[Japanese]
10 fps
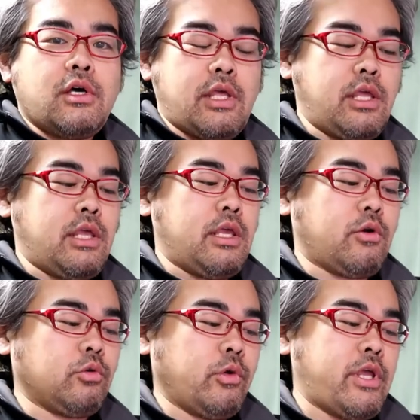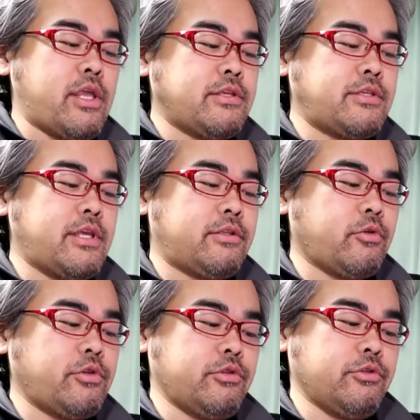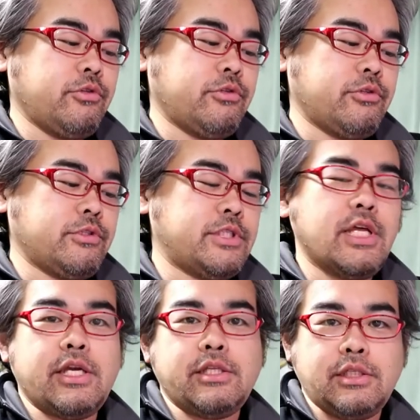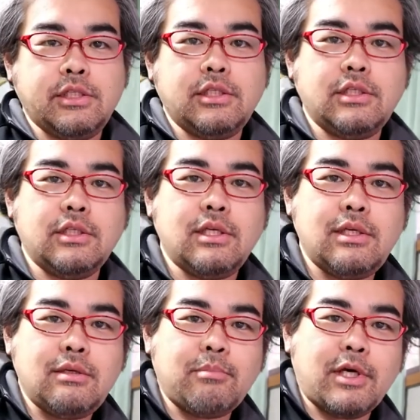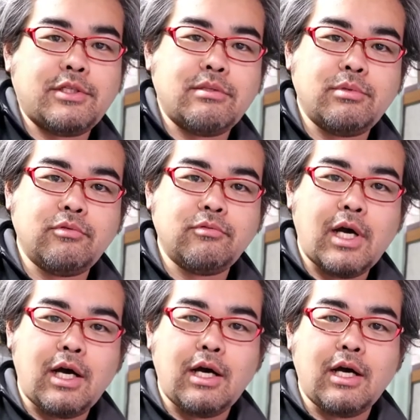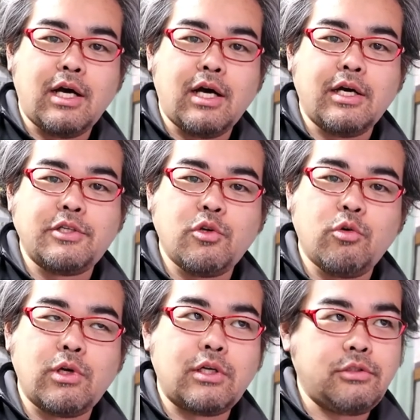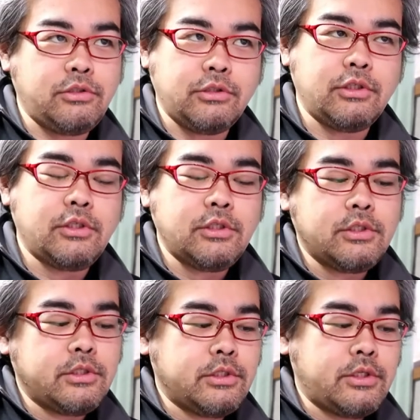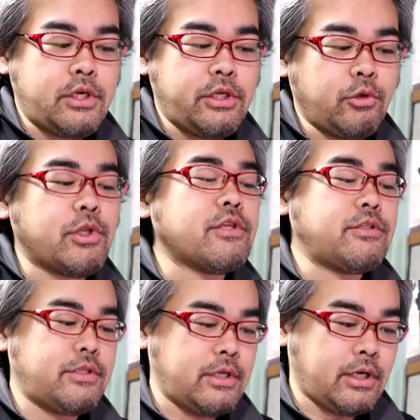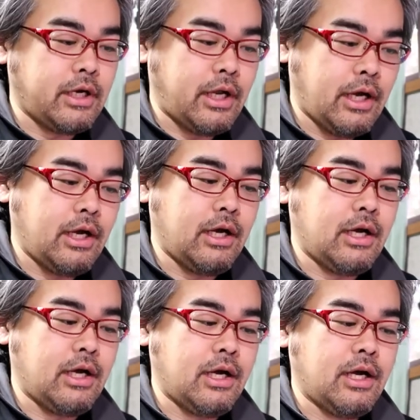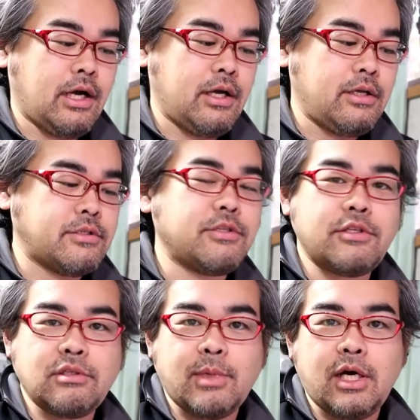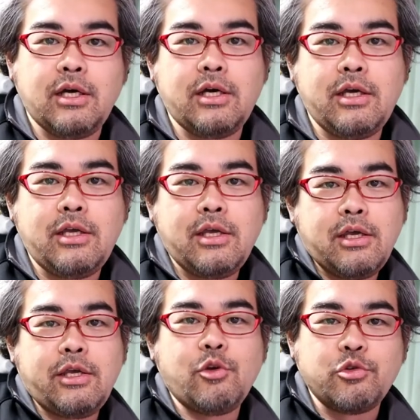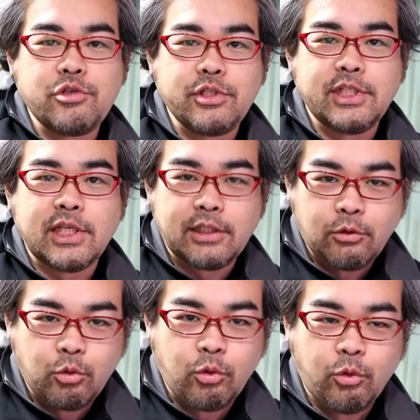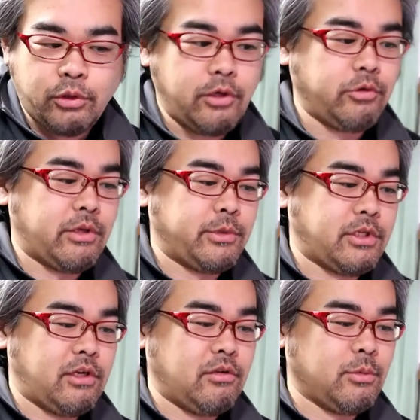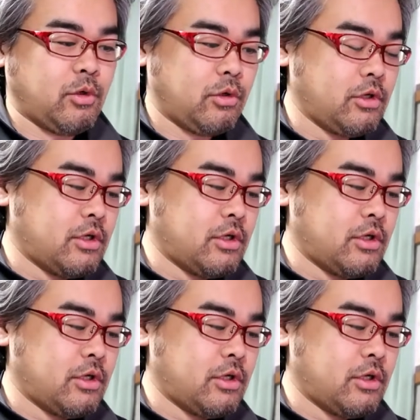えこの平成という時代に、まあ、自分は小学4年生から先日まあ40になったところでございますけれども